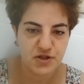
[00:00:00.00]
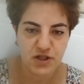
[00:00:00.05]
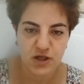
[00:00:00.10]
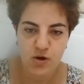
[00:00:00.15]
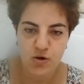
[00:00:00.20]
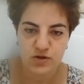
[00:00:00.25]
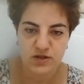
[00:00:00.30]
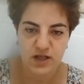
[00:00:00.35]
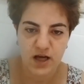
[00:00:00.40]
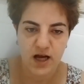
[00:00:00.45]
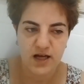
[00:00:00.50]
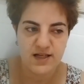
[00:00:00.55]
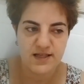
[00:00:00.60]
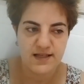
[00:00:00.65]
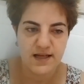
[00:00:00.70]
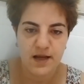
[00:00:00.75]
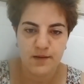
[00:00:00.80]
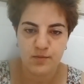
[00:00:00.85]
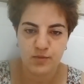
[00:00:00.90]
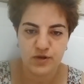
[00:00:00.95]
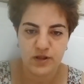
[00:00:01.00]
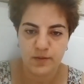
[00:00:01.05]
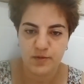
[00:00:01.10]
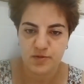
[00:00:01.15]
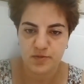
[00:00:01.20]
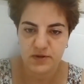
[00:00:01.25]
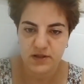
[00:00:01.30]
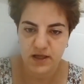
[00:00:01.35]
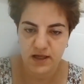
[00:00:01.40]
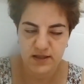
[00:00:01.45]
bir şey yok. Tacizle mi bu
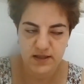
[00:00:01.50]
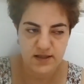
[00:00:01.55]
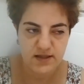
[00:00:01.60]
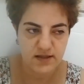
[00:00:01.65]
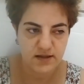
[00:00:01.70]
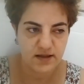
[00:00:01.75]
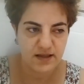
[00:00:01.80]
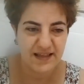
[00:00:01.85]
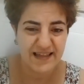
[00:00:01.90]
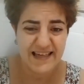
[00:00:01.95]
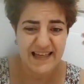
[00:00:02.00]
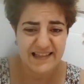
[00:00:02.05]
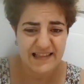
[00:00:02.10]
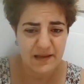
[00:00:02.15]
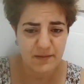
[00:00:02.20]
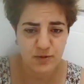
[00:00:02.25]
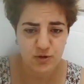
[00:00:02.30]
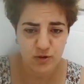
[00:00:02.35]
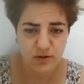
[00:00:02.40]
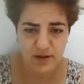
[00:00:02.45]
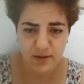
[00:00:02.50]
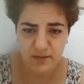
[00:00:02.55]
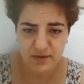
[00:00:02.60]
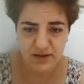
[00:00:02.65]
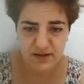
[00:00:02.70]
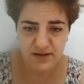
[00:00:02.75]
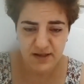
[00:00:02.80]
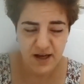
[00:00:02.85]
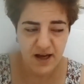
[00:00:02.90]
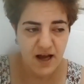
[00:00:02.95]
demiş bir tanesinde. Ne demiş
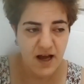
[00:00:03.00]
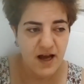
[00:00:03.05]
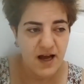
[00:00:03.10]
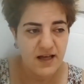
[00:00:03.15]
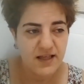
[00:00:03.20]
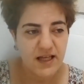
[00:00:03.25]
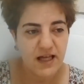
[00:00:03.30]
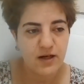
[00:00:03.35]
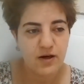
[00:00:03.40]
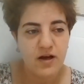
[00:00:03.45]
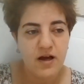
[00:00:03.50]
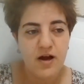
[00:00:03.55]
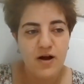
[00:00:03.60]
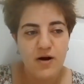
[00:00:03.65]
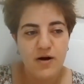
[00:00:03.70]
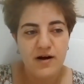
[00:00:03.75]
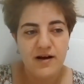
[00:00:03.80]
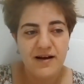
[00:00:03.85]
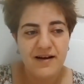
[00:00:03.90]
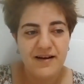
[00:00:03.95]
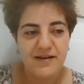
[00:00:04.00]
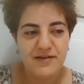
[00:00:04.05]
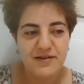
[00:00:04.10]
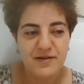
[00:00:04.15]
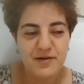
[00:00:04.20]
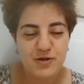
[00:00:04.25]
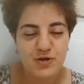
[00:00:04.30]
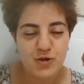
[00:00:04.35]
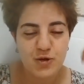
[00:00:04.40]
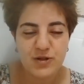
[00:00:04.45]
olabilir? Yani
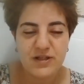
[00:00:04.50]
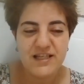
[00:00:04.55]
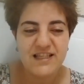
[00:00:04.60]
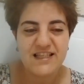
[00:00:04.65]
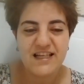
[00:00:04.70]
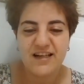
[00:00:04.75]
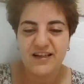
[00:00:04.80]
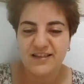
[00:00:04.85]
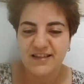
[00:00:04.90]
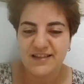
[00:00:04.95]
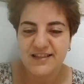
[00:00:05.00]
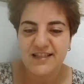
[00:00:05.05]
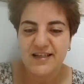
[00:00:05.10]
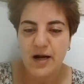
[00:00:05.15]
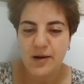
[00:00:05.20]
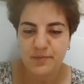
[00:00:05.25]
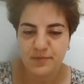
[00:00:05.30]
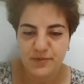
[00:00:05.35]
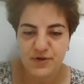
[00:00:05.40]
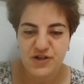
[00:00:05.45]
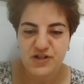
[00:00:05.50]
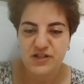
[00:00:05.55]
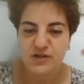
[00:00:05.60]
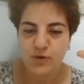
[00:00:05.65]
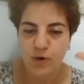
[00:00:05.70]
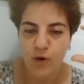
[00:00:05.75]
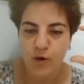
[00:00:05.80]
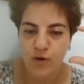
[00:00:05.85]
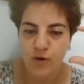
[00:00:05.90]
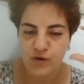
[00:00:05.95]
e, çok insan alıntı
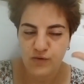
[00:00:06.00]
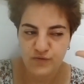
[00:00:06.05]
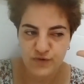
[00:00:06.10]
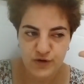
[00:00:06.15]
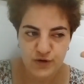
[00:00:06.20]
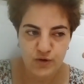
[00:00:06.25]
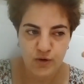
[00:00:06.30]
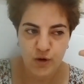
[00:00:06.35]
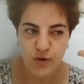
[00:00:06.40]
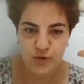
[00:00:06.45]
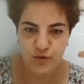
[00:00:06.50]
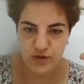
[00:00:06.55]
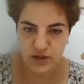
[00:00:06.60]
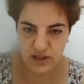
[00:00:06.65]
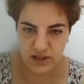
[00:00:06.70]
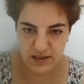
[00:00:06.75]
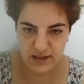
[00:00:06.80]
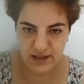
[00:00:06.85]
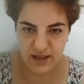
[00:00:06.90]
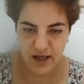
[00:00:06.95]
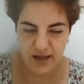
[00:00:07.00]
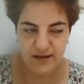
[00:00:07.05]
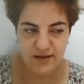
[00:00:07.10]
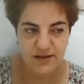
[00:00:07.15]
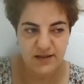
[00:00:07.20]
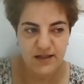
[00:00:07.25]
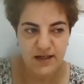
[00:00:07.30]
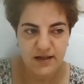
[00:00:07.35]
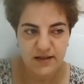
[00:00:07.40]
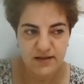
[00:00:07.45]
yapmıştır o video
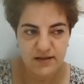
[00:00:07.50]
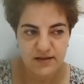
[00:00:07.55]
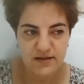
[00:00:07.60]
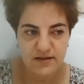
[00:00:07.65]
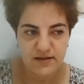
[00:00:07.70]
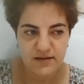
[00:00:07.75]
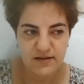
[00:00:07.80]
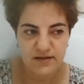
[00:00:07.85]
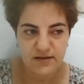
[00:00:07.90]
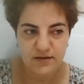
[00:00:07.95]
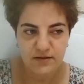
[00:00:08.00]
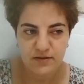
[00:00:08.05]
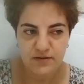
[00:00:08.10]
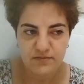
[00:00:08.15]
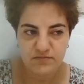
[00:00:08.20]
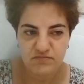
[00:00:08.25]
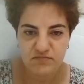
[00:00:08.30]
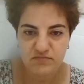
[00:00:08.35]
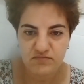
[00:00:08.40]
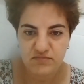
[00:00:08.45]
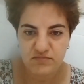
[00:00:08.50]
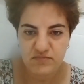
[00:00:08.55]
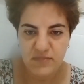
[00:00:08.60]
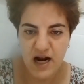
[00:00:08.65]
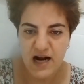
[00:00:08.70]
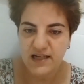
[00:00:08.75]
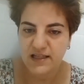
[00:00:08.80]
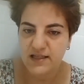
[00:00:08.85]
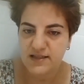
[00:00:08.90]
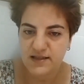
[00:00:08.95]
üzerinden. E,
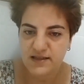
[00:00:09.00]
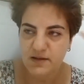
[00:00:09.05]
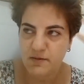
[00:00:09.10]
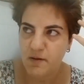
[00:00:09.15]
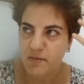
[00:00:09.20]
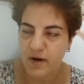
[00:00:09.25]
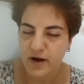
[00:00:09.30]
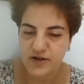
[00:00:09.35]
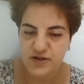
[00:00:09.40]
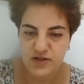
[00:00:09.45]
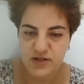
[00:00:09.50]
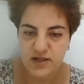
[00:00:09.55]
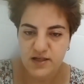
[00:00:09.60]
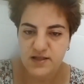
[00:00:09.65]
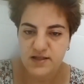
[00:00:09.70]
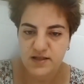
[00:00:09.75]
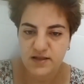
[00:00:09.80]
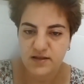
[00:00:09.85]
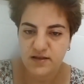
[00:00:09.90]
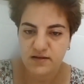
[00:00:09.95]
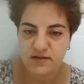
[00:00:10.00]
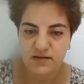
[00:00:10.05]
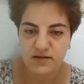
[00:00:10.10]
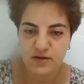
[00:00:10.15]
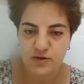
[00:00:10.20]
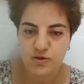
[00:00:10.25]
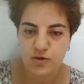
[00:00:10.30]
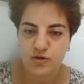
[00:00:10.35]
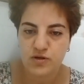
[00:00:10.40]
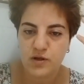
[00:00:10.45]
herkesi tamam açtırsın.
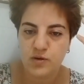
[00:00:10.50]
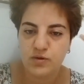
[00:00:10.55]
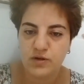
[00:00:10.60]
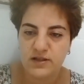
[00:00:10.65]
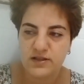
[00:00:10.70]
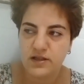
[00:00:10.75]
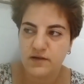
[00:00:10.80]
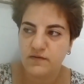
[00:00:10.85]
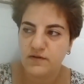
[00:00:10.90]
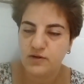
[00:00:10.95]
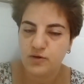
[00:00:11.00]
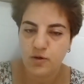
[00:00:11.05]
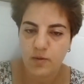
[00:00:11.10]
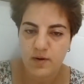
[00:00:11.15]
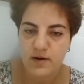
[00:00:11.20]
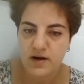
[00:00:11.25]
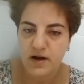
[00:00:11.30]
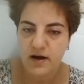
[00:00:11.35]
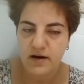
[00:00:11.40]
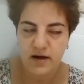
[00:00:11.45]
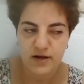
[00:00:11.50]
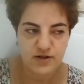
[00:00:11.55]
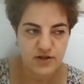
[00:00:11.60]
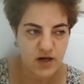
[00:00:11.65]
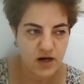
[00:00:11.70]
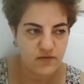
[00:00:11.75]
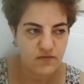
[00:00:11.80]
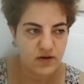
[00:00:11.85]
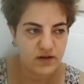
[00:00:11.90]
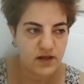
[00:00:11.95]
Nasıl olsa avukata bir rovakar
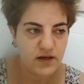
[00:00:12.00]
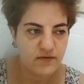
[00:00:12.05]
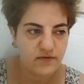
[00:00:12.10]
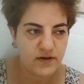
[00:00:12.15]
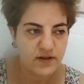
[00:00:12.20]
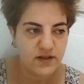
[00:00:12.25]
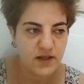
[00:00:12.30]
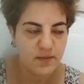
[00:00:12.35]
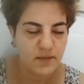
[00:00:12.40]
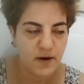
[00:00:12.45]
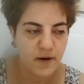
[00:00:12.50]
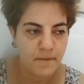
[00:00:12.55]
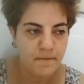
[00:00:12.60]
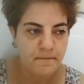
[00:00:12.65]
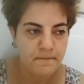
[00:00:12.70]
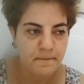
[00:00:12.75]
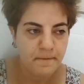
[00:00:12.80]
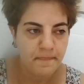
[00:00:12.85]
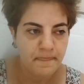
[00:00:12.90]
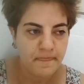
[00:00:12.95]
açar falan filan ama